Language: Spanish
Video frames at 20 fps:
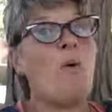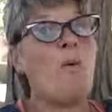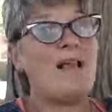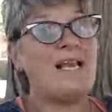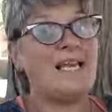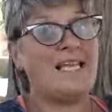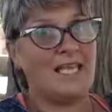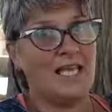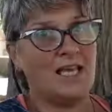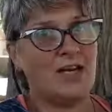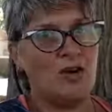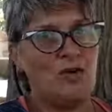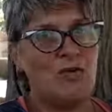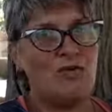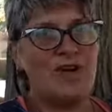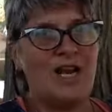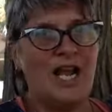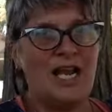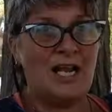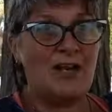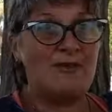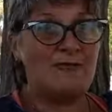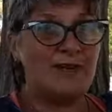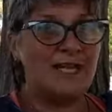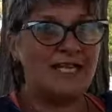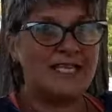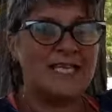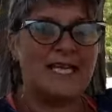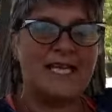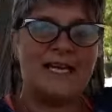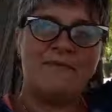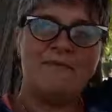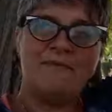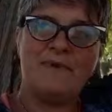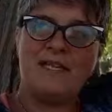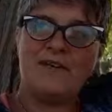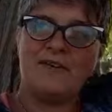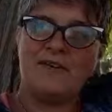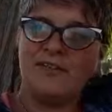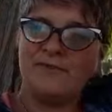cualquier luna, la luna llena en
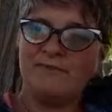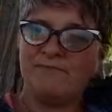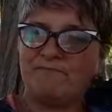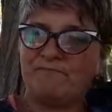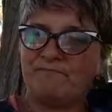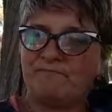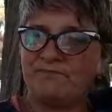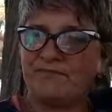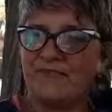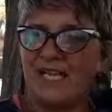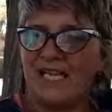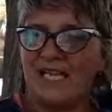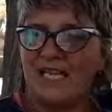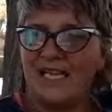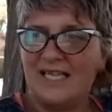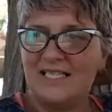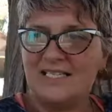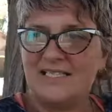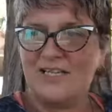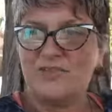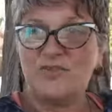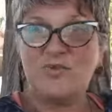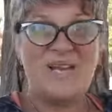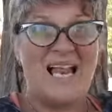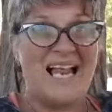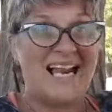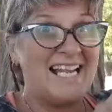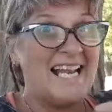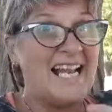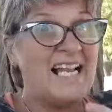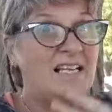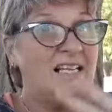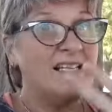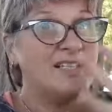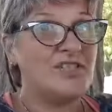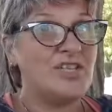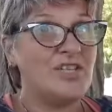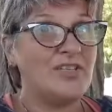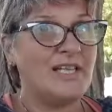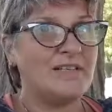Virgo. Es decir, es una gran
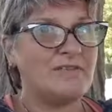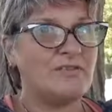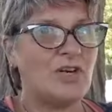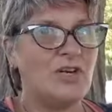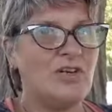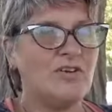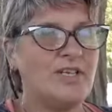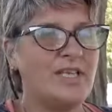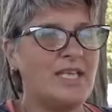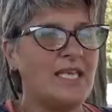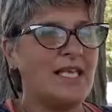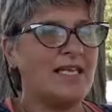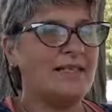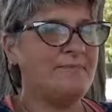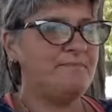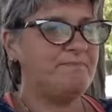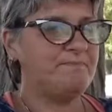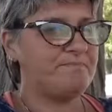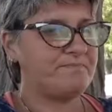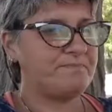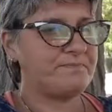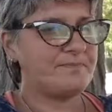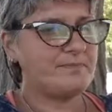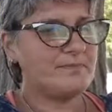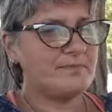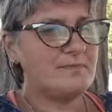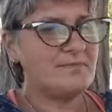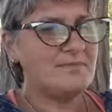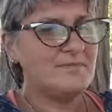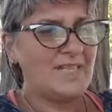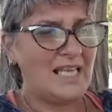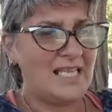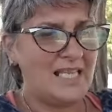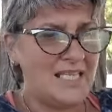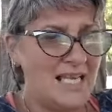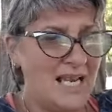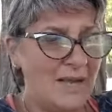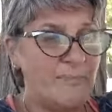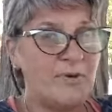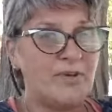lección de astrología.
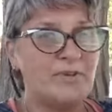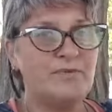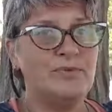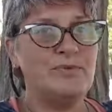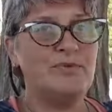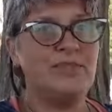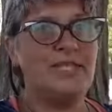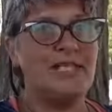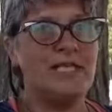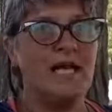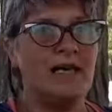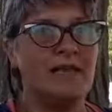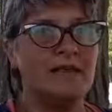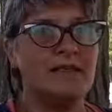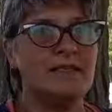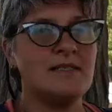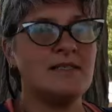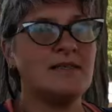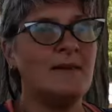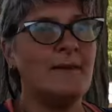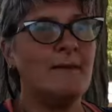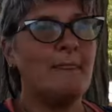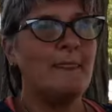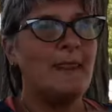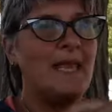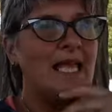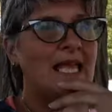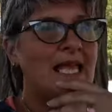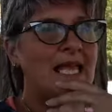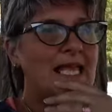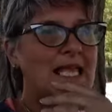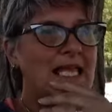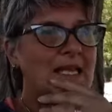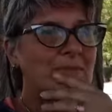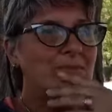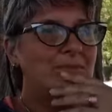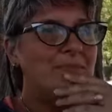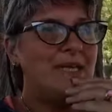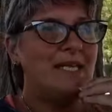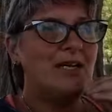Y las profundidades.
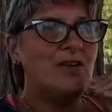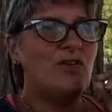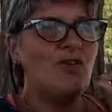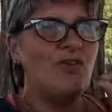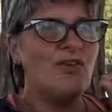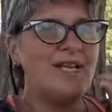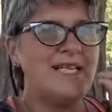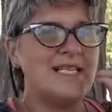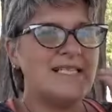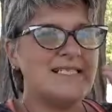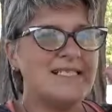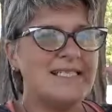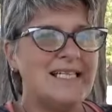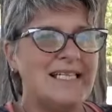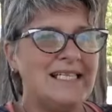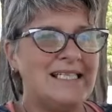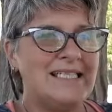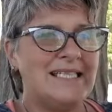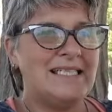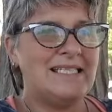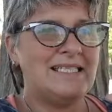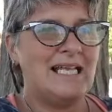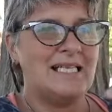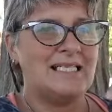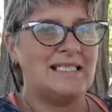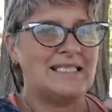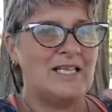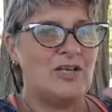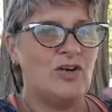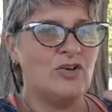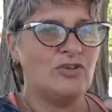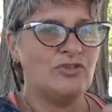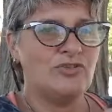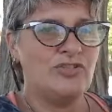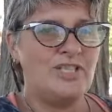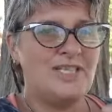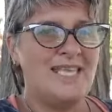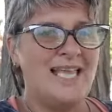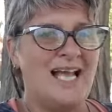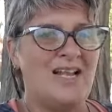Virgo es el detalle, lo
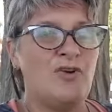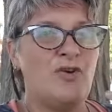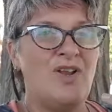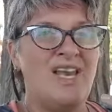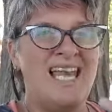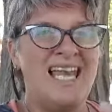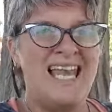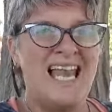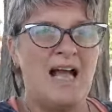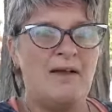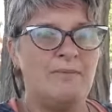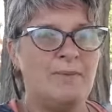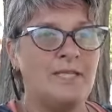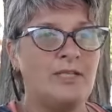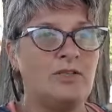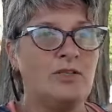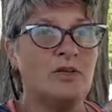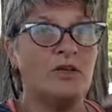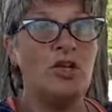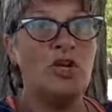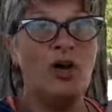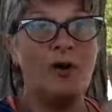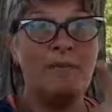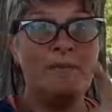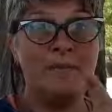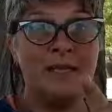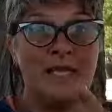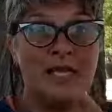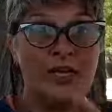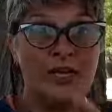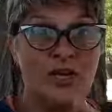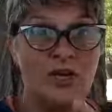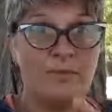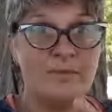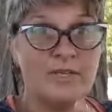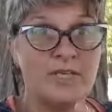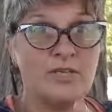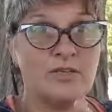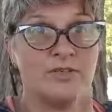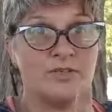cotidiano, el hábito, los
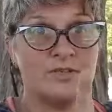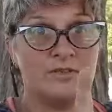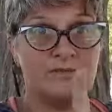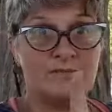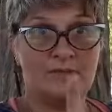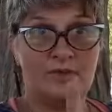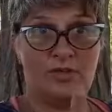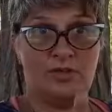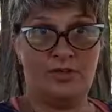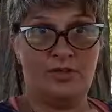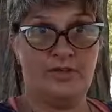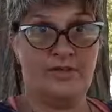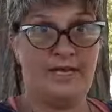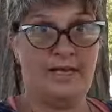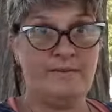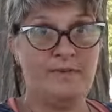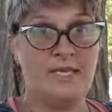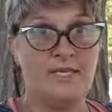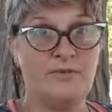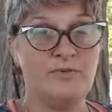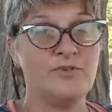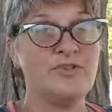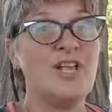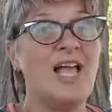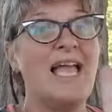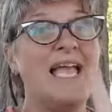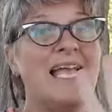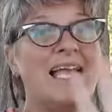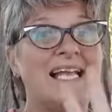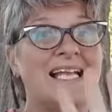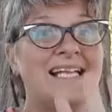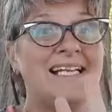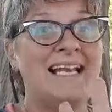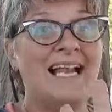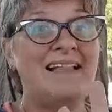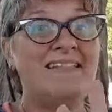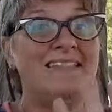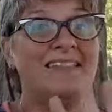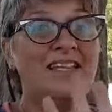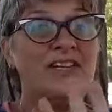microbios, coronavirus.
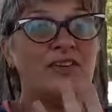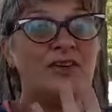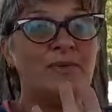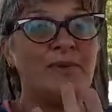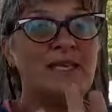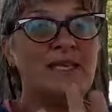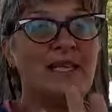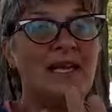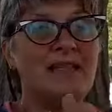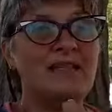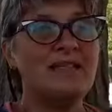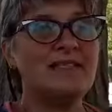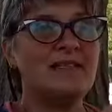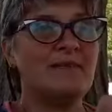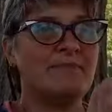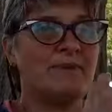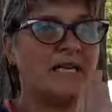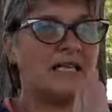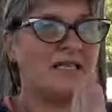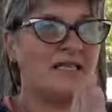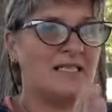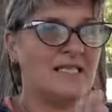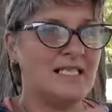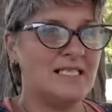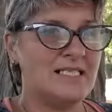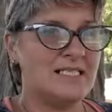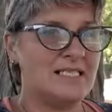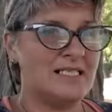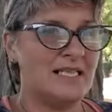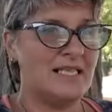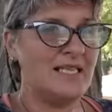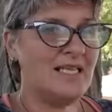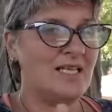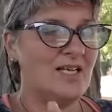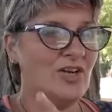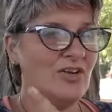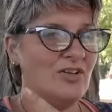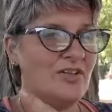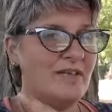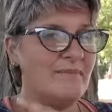Grandes novedades a partir del
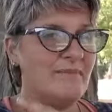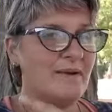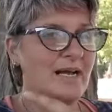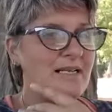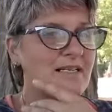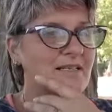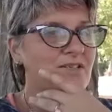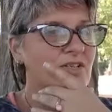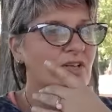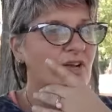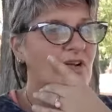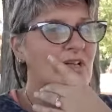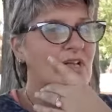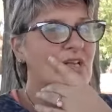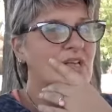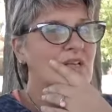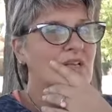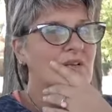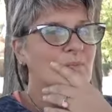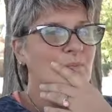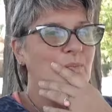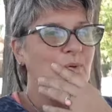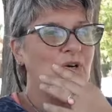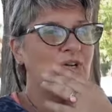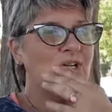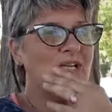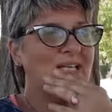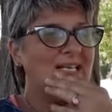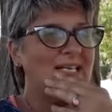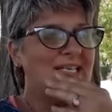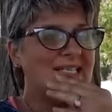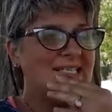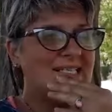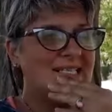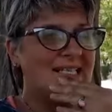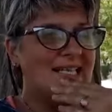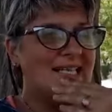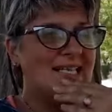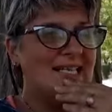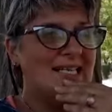5 de marzo, porque
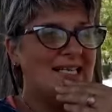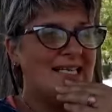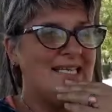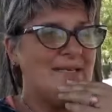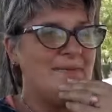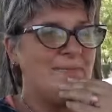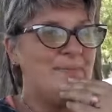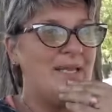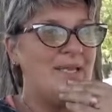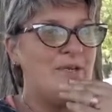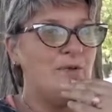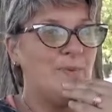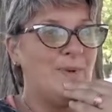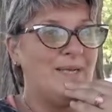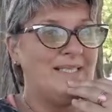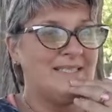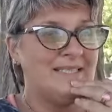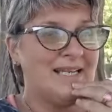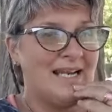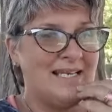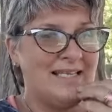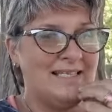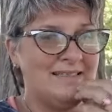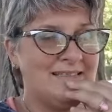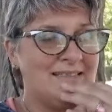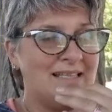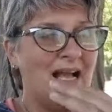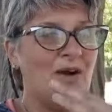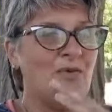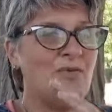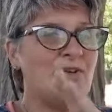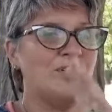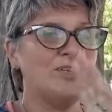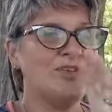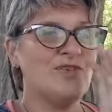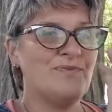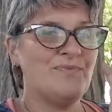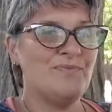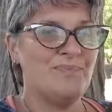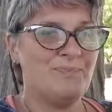se, eh, Venus va a entrar en
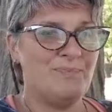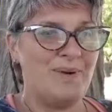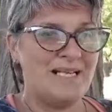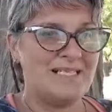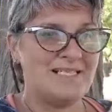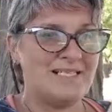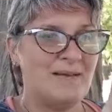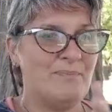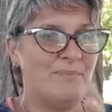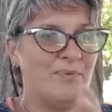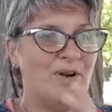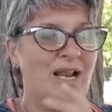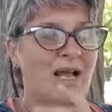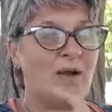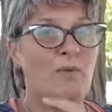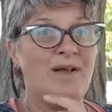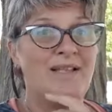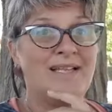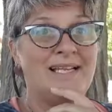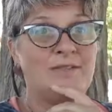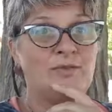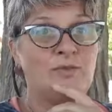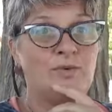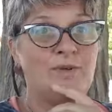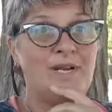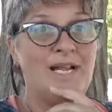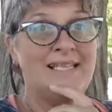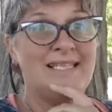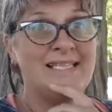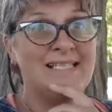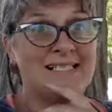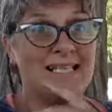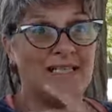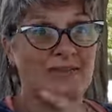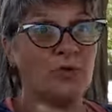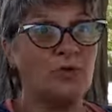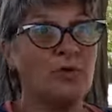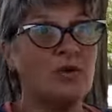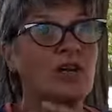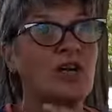Tauro, pasa por la cuadratura de
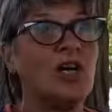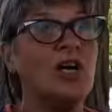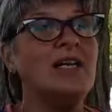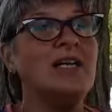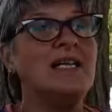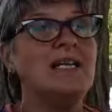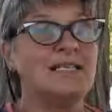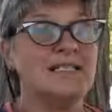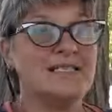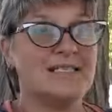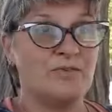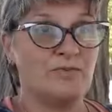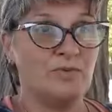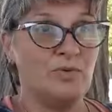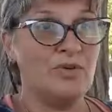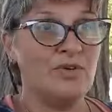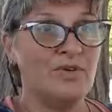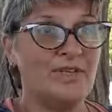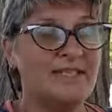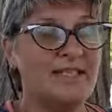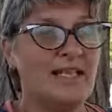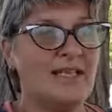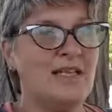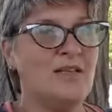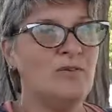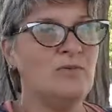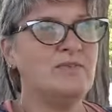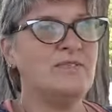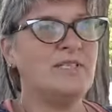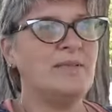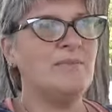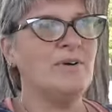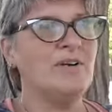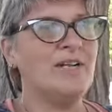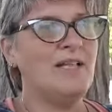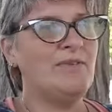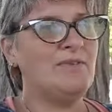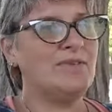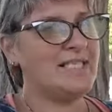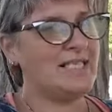Saturno, Saturno está en el último
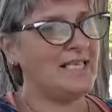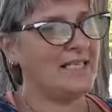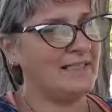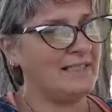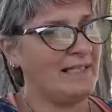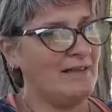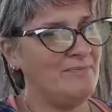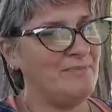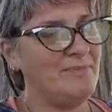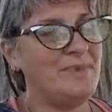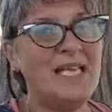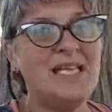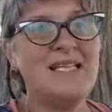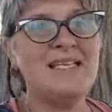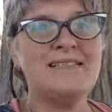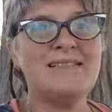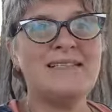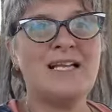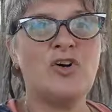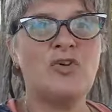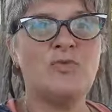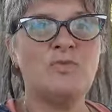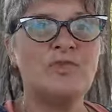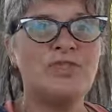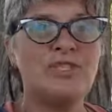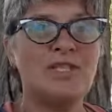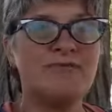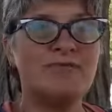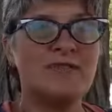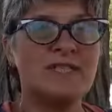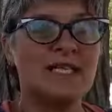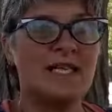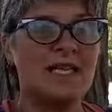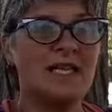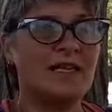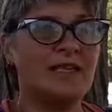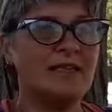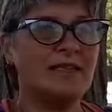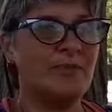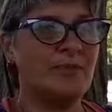grado, así que también está con mucha fuerza el
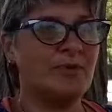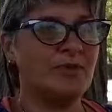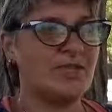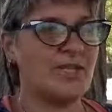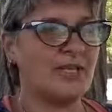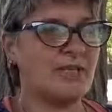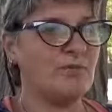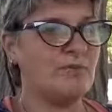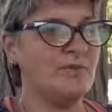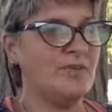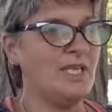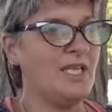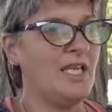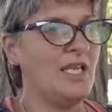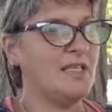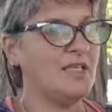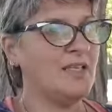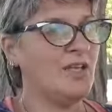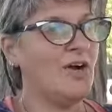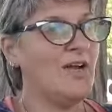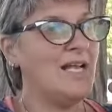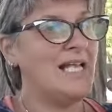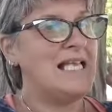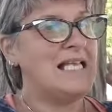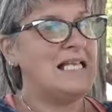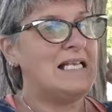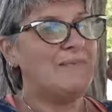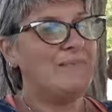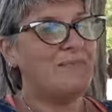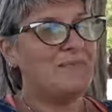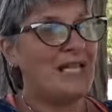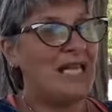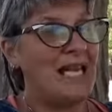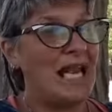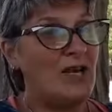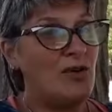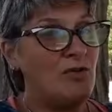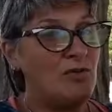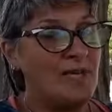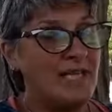arquetipo saturniano.
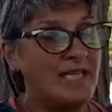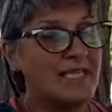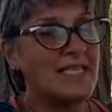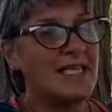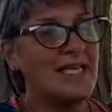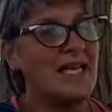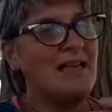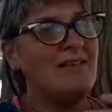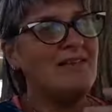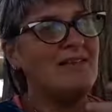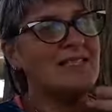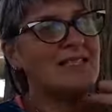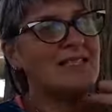La luna llena le va a